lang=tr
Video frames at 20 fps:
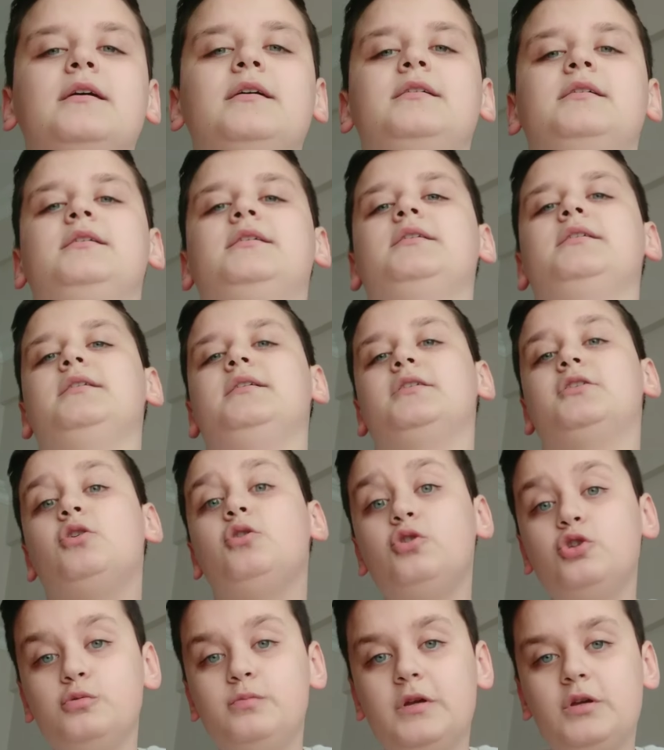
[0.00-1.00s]
Ee,
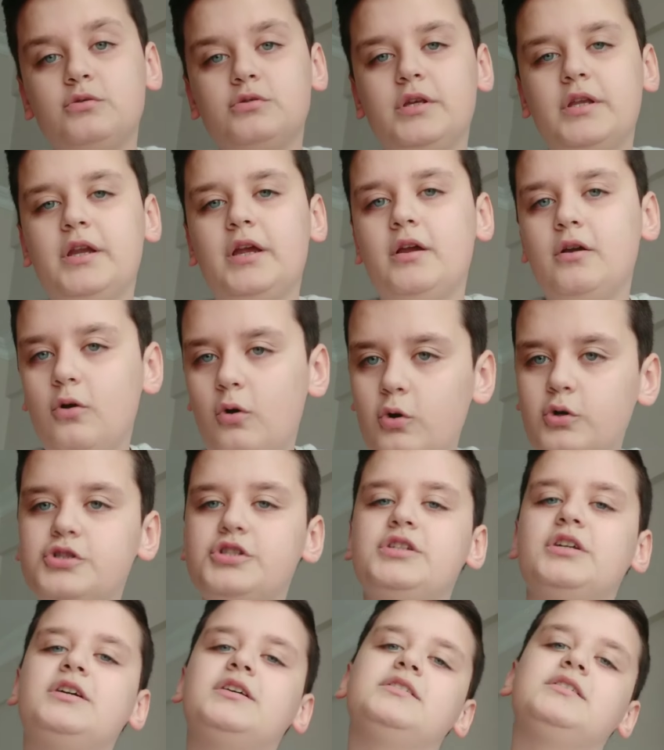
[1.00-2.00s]
görüşmek üzere.
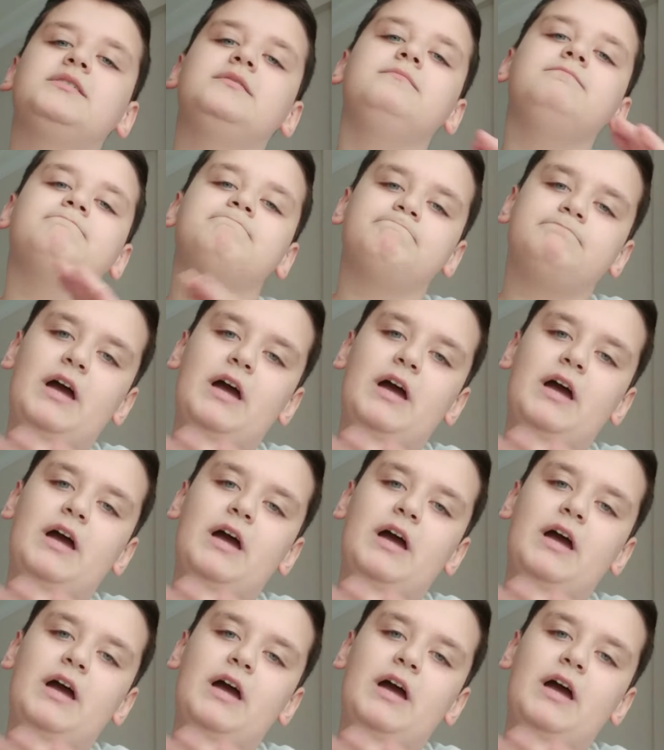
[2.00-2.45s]
Hoşçakalın.